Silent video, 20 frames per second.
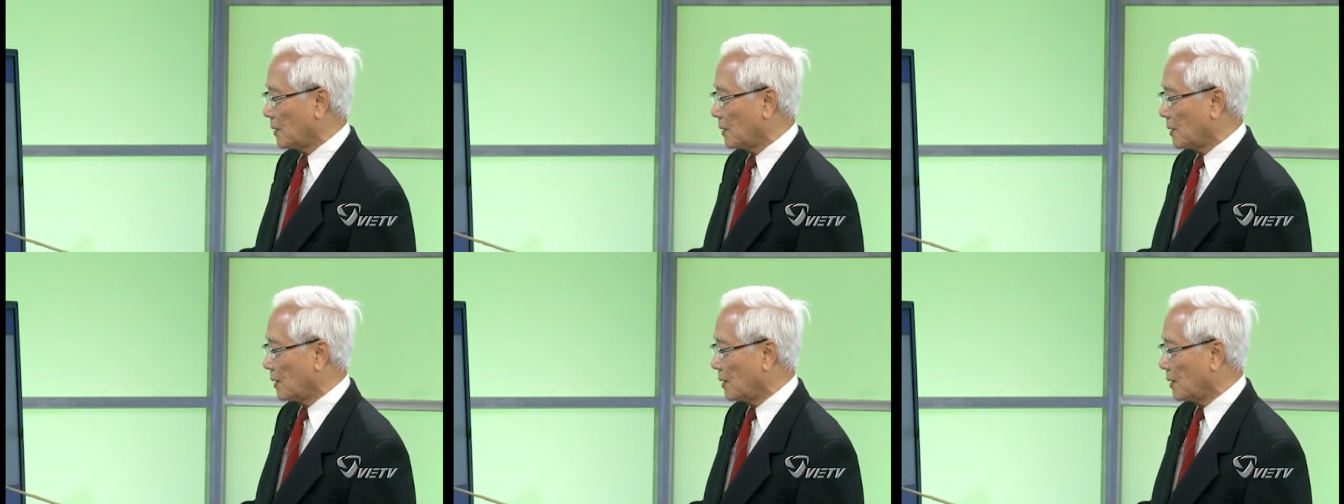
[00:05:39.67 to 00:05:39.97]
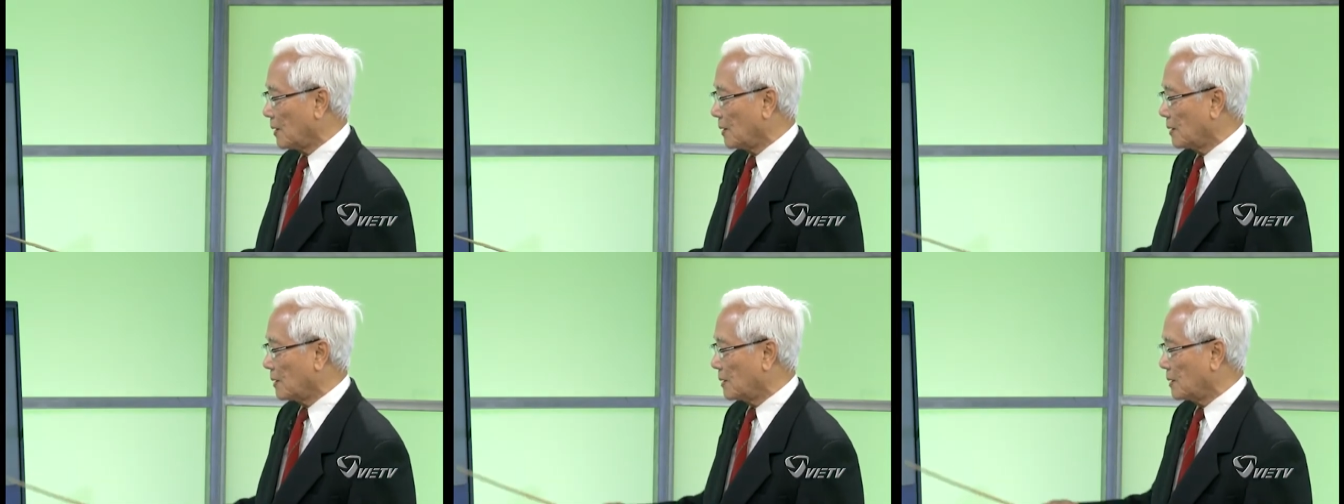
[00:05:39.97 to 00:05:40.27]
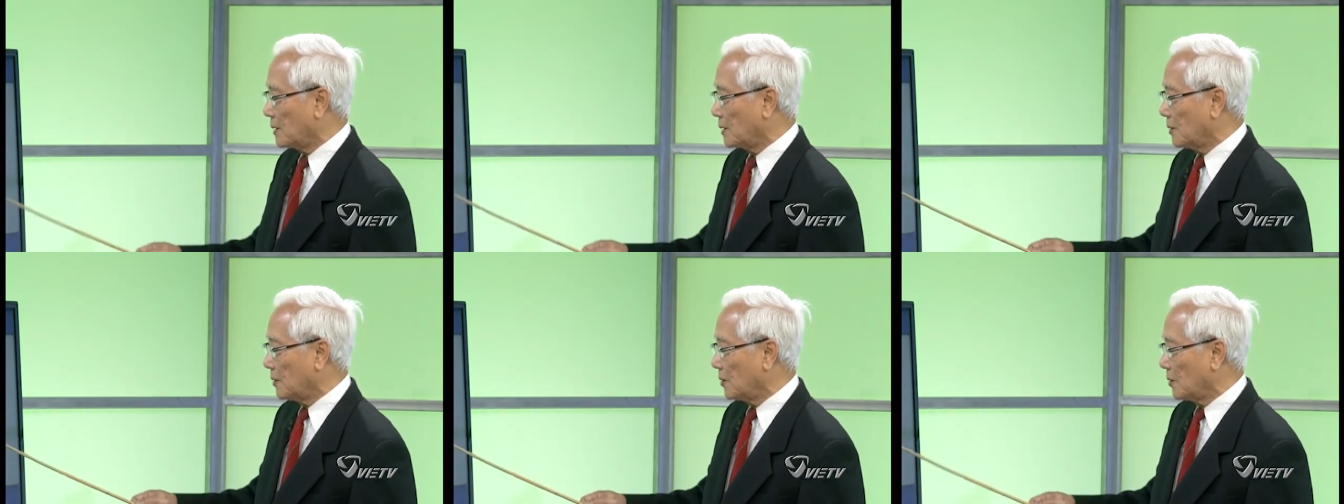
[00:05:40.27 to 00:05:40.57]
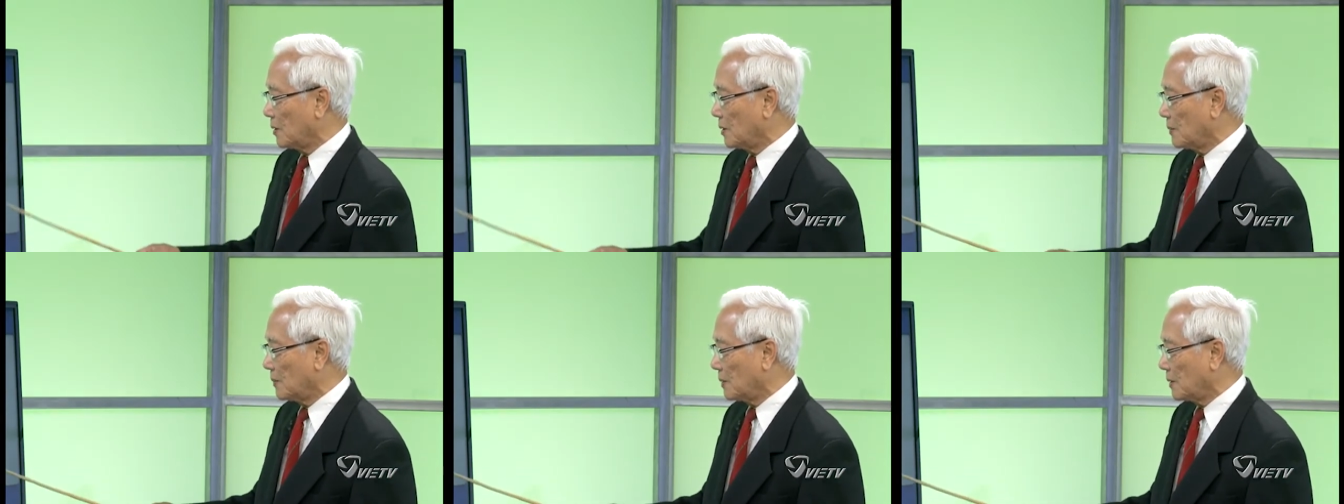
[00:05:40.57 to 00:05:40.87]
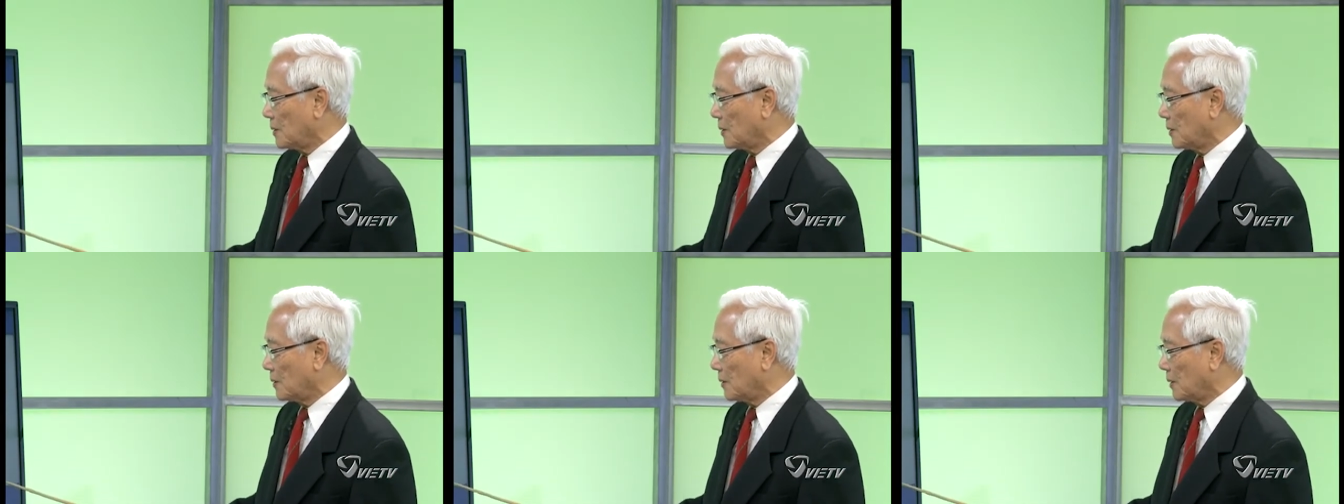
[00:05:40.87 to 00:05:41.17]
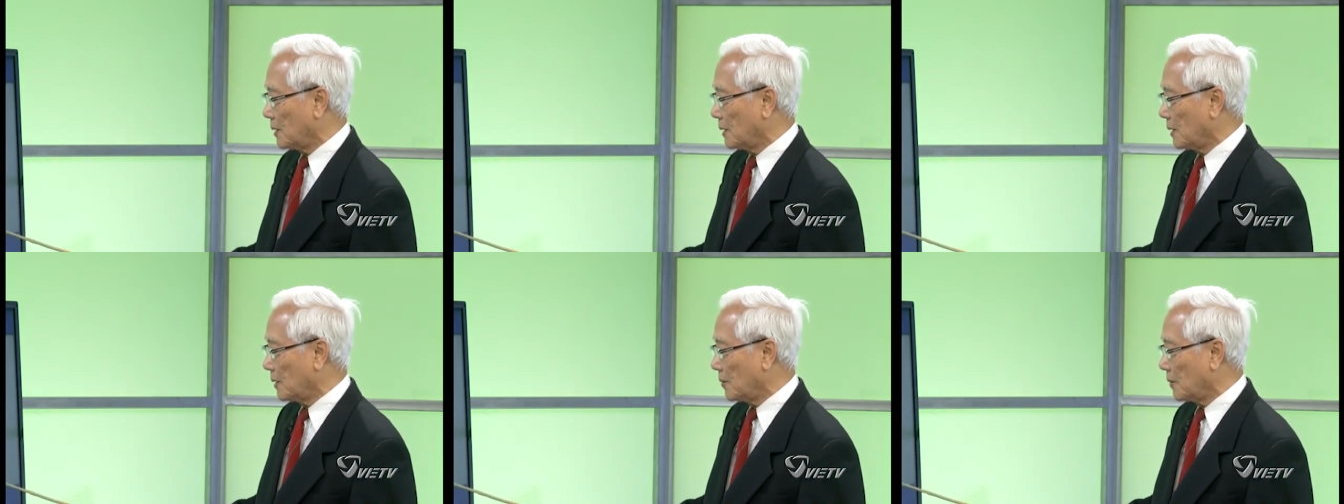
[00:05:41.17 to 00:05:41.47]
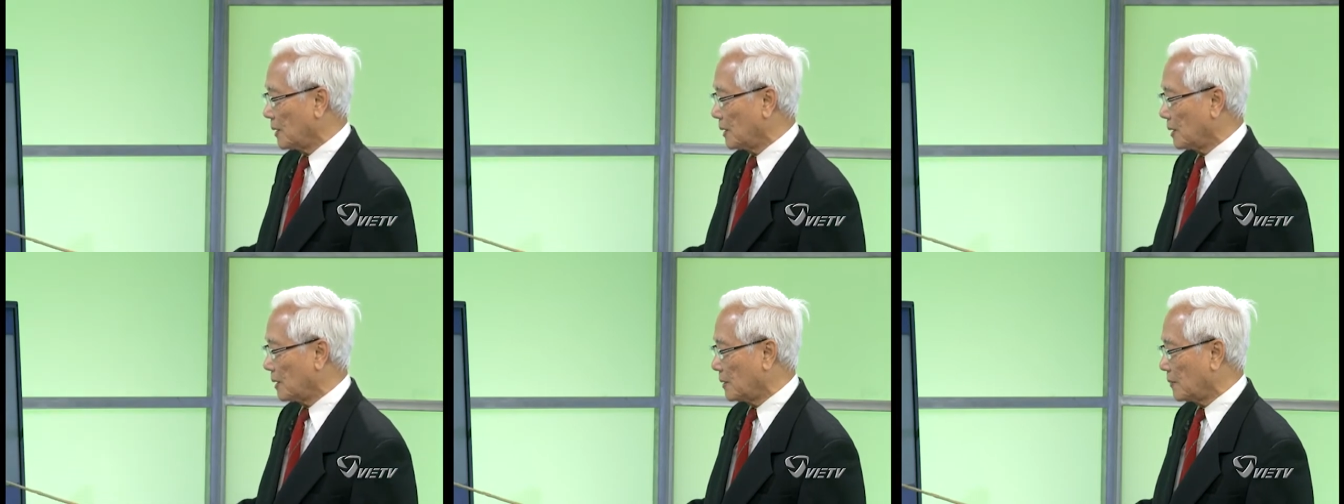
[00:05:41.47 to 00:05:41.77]
đó cái chỉ nội mà nó lòi ra
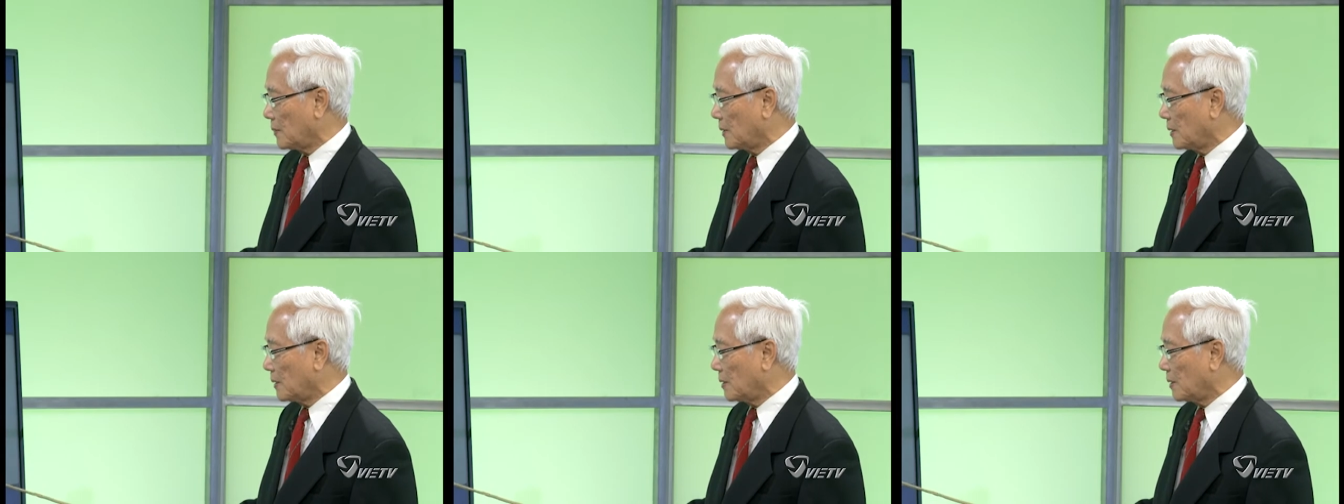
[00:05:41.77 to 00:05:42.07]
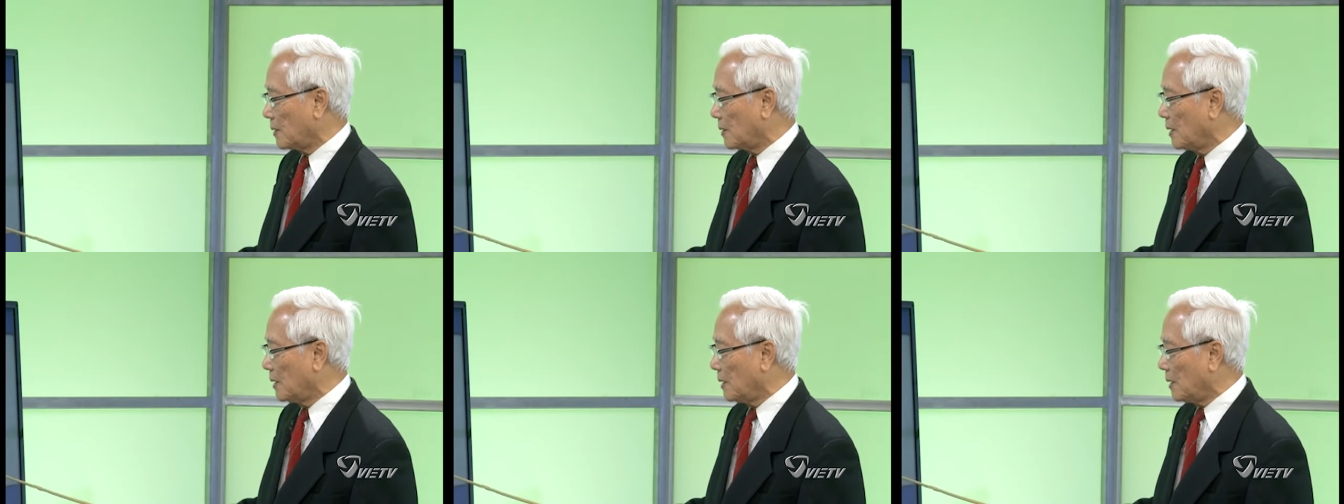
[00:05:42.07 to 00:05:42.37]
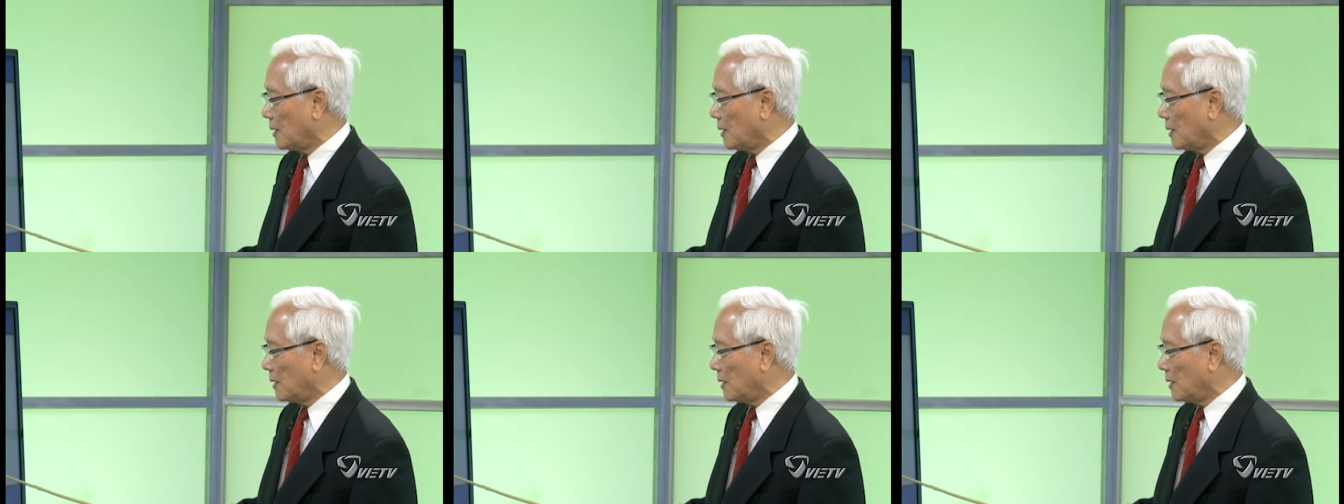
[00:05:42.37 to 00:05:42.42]
ngoài trong khi đó